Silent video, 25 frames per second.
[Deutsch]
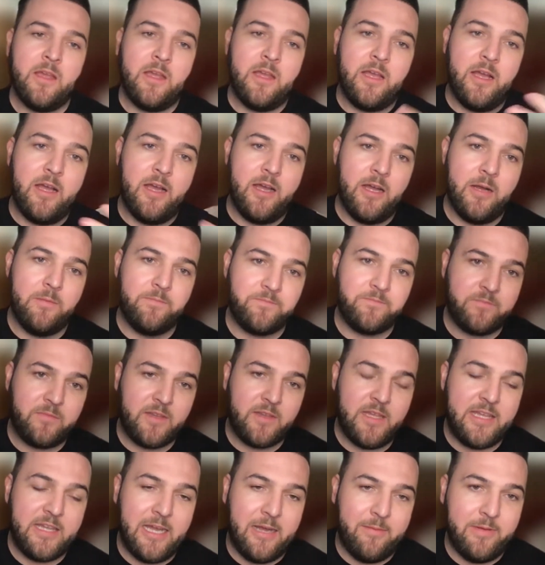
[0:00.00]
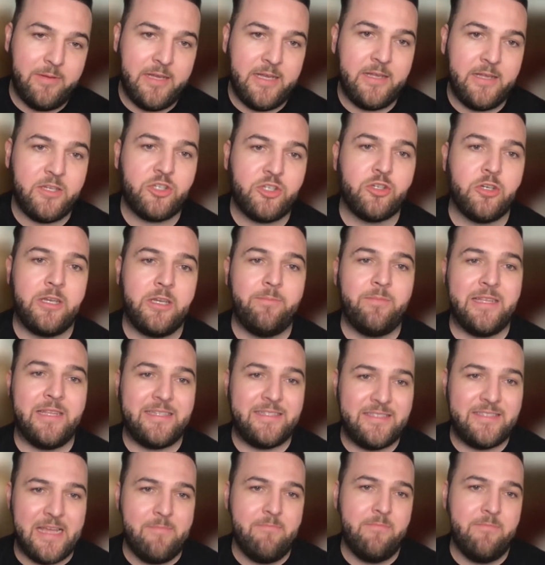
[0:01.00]
Ähm, ich habe schon im
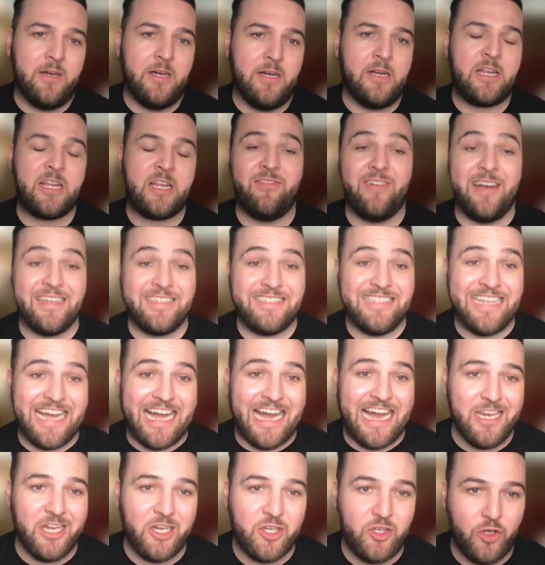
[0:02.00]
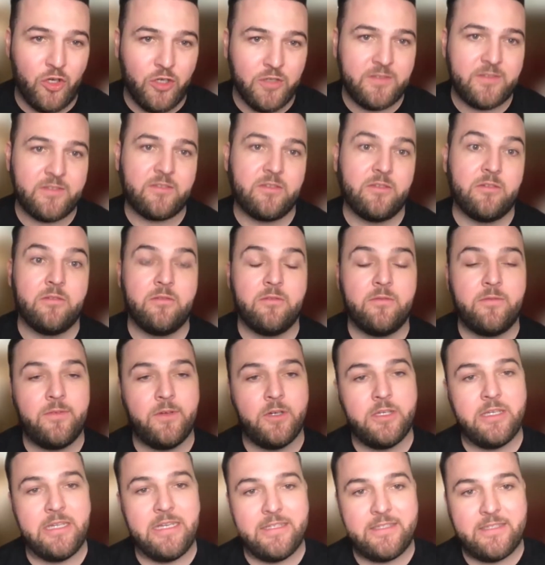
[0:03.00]
Dezember quasi alle Kosten von
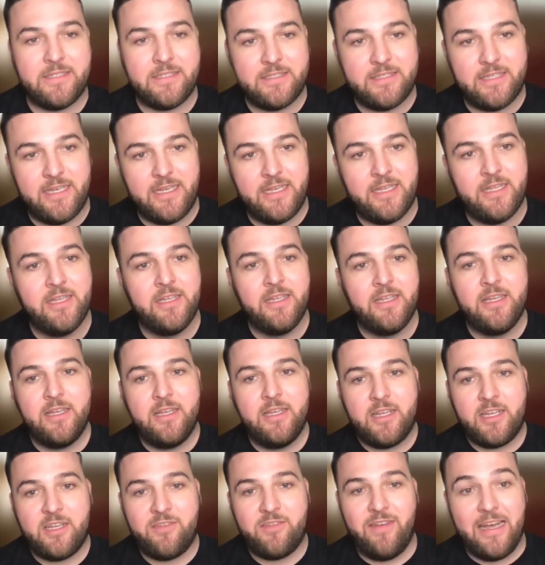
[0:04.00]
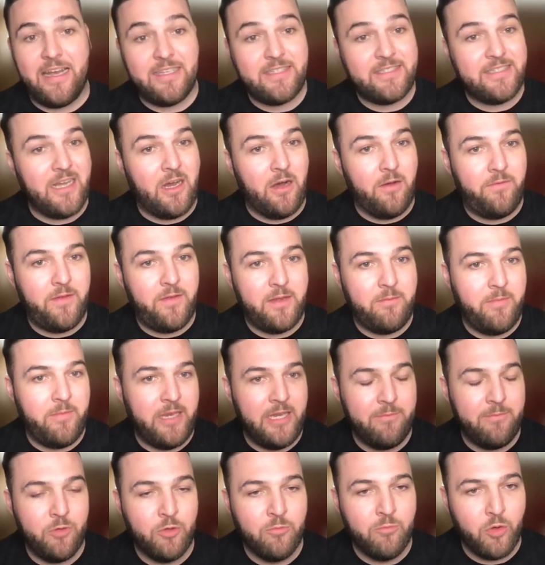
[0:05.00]
SSD quasi auf ein
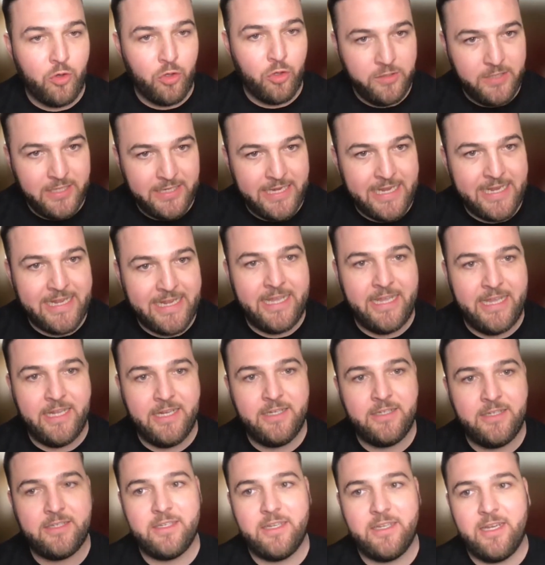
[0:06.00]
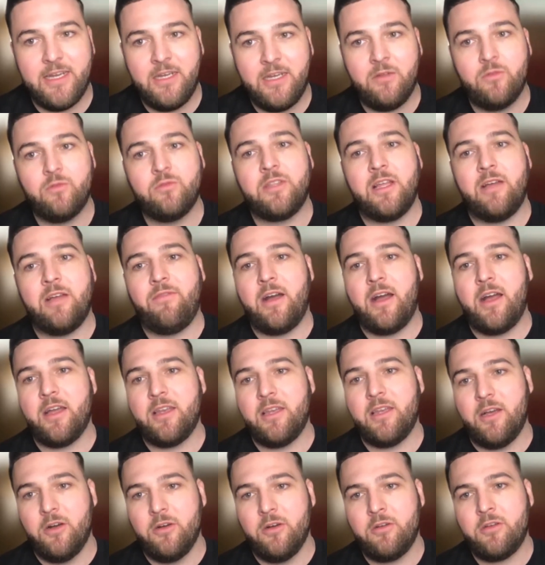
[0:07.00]
Minimum runtergekillt. Ja. Und da waren
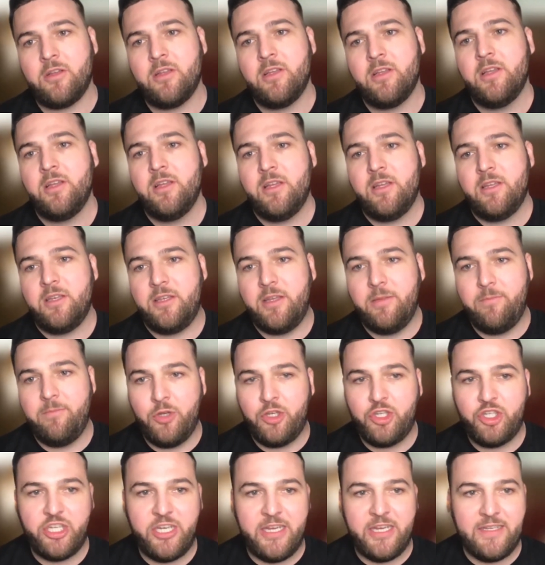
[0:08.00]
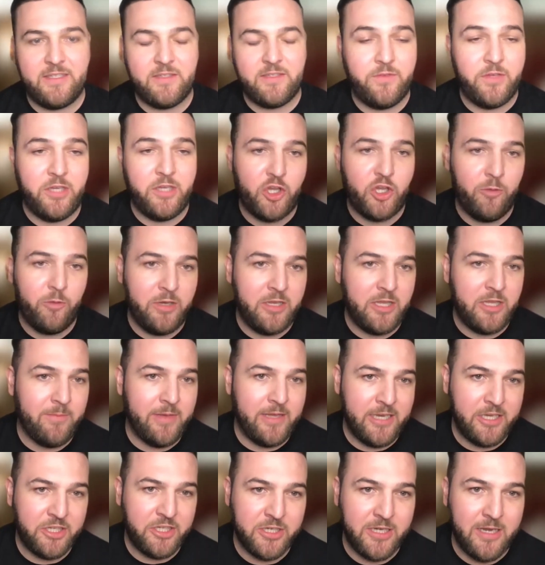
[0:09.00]
auch die Budgets für die Community
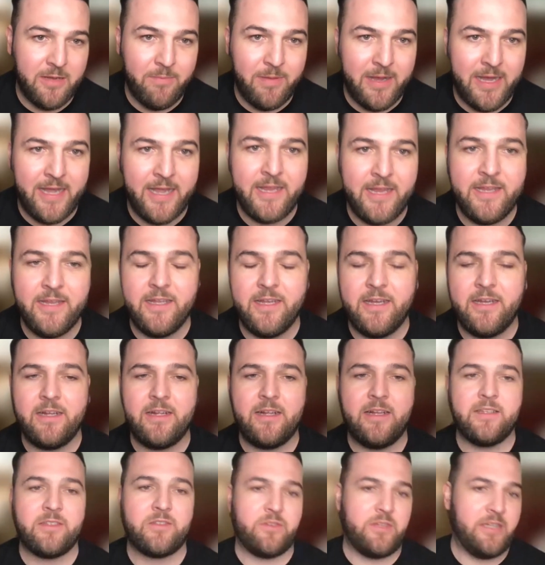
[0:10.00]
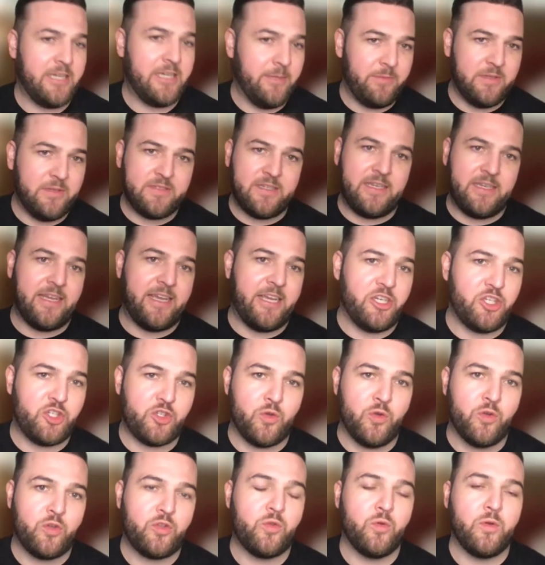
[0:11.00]
Manager dabei. Ja? Also hier gibt es eine
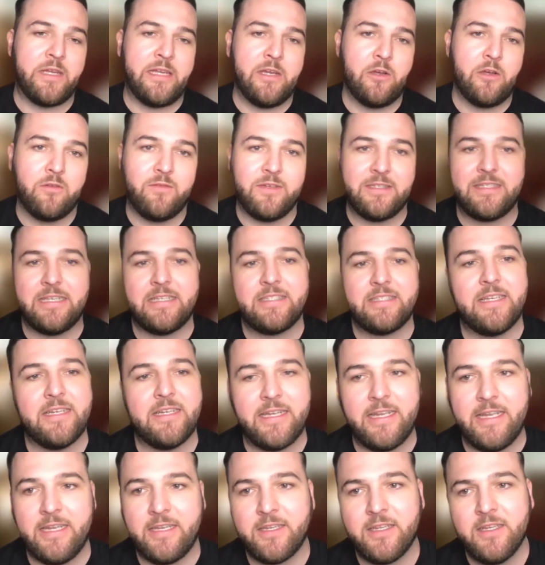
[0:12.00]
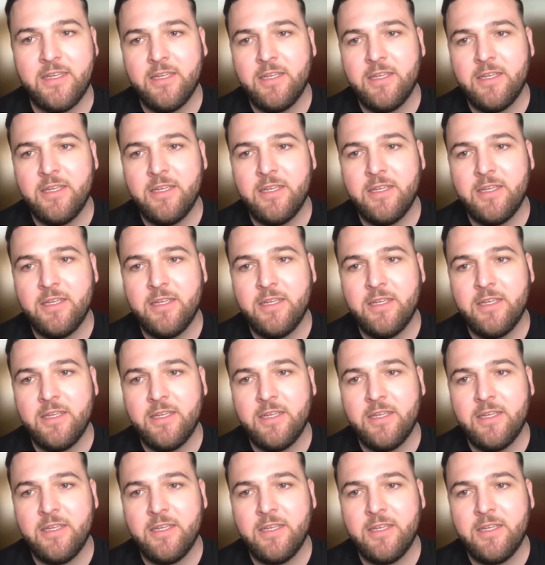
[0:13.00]
Restrukturierung, was das angeht.